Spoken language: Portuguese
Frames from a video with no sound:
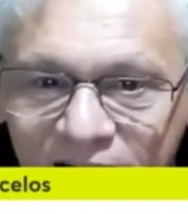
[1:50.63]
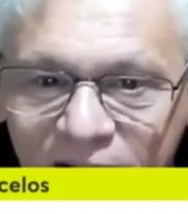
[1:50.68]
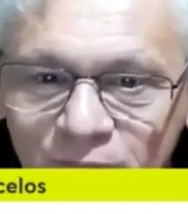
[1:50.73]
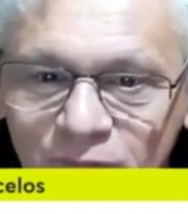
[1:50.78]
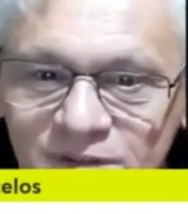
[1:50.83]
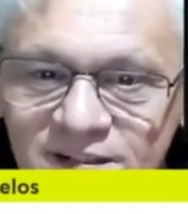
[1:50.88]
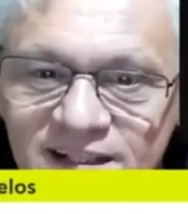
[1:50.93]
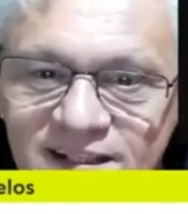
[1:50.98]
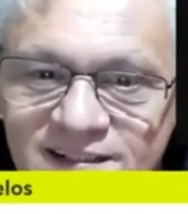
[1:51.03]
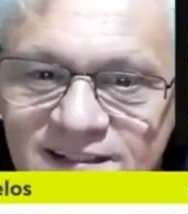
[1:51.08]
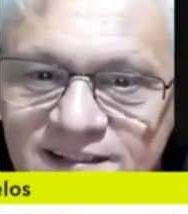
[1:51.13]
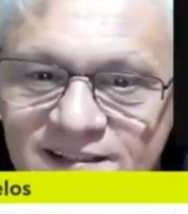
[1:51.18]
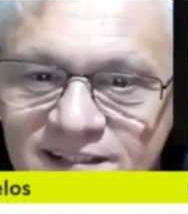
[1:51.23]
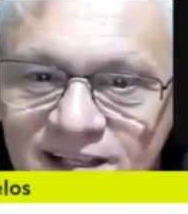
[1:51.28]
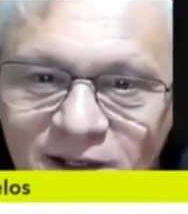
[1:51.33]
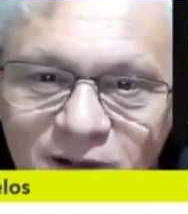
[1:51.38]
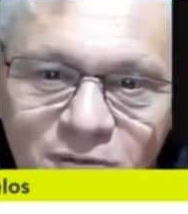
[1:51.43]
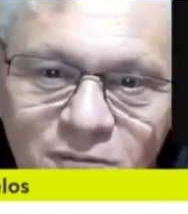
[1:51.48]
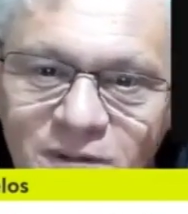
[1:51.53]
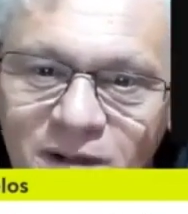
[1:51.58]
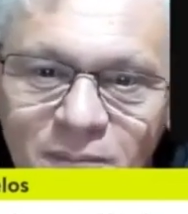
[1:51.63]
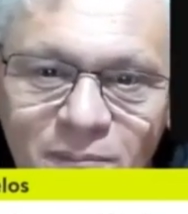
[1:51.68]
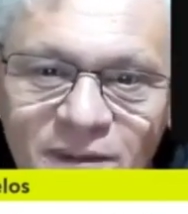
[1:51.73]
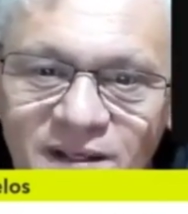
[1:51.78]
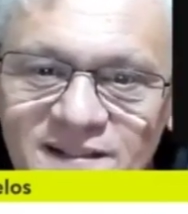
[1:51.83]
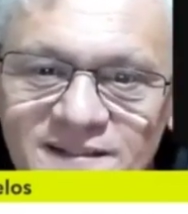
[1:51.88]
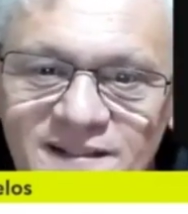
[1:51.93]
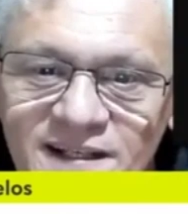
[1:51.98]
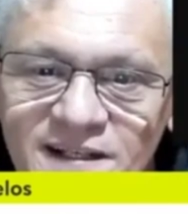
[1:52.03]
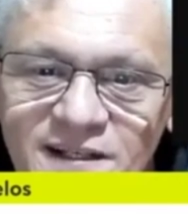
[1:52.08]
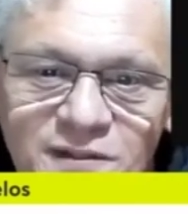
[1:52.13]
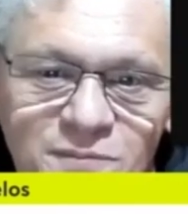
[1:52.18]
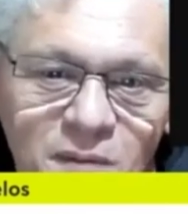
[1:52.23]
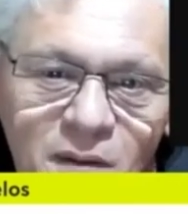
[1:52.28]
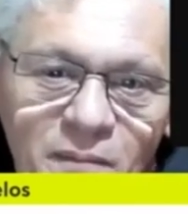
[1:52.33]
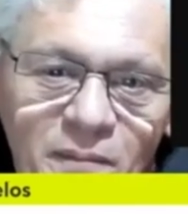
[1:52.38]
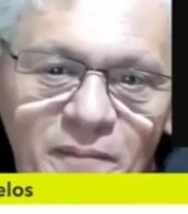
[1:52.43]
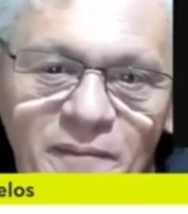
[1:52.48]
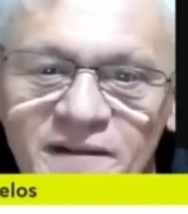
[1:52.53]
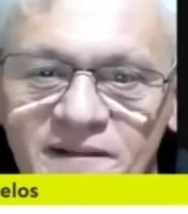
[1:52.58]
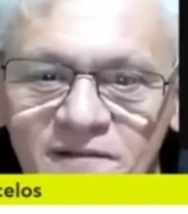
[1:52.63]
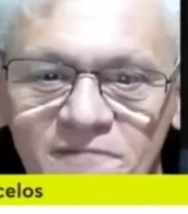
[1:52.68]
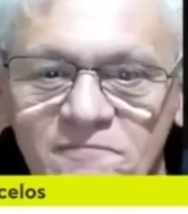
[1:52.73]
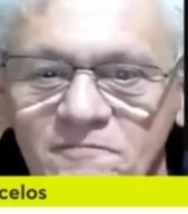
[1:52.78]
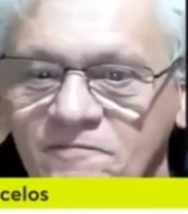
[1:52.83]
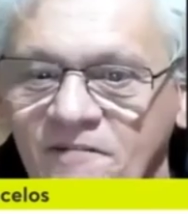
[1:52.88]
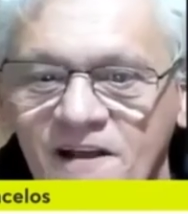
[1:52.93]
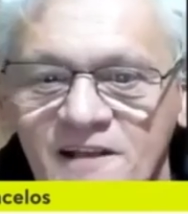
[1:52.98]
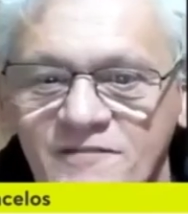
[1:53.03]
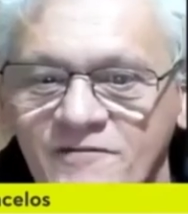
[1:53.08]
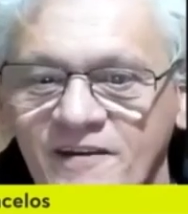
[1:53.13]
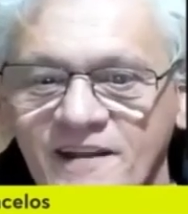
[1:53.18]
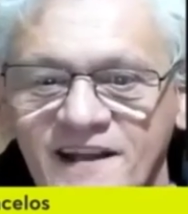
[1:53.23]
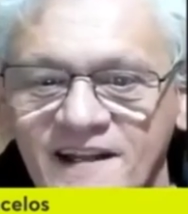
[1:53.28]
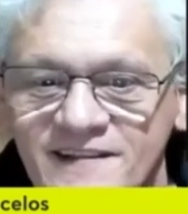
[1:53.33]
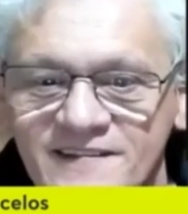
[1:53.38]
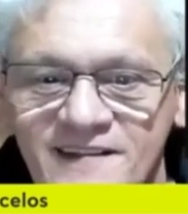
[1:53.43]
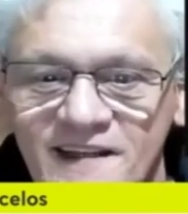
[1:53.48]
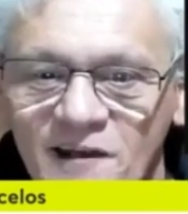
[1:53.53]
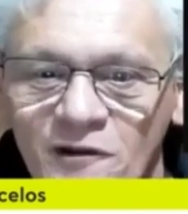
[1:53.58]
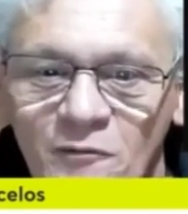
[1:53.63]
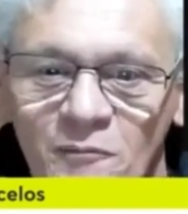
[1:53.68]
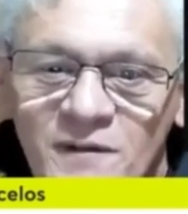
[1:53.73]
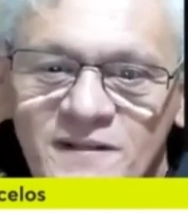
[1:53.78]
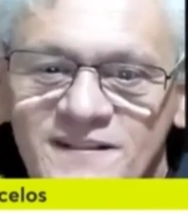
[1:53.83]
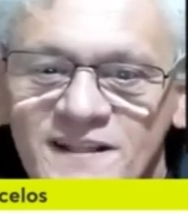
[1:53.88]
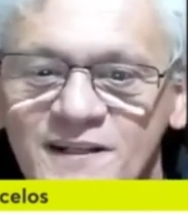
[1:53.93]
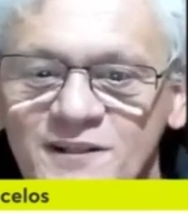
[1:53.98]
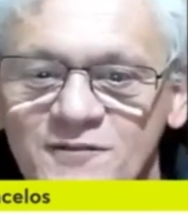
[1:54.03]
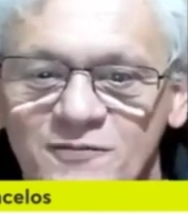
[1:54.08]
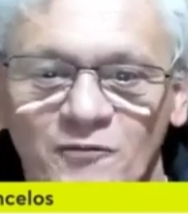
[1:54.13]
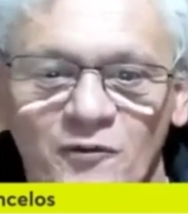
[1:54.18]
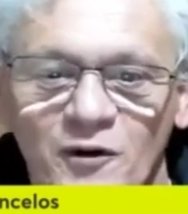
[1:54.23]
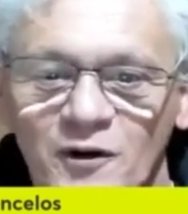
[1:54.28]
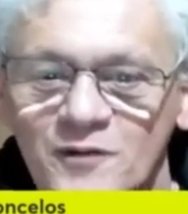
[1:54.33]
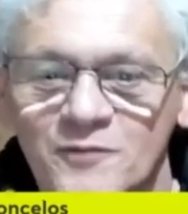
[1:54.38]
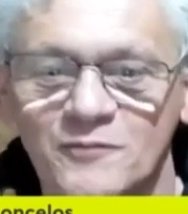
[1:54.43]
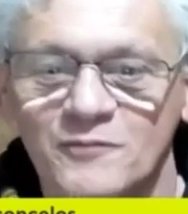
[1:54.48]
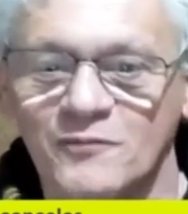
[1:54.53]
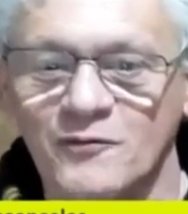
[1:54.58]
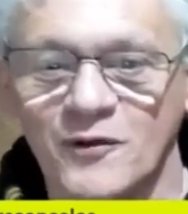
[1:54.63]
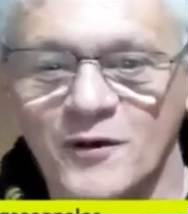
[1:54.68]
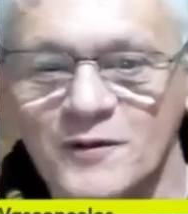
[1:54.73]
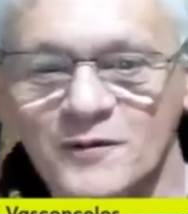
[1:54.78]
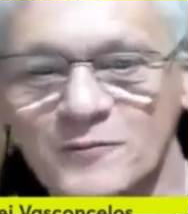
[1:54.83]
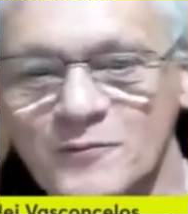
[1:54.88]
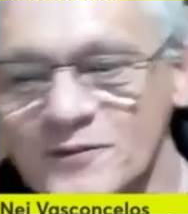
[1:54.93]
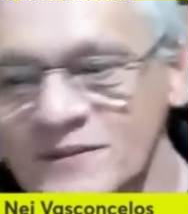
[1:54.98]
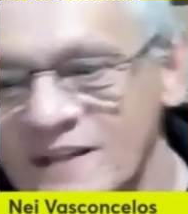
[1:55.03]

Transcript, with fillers: Cara, eu vou ser sincero, eu nunca pensei nisso, mas pra mim não faz diferença nenhuma se eles foram, não foram,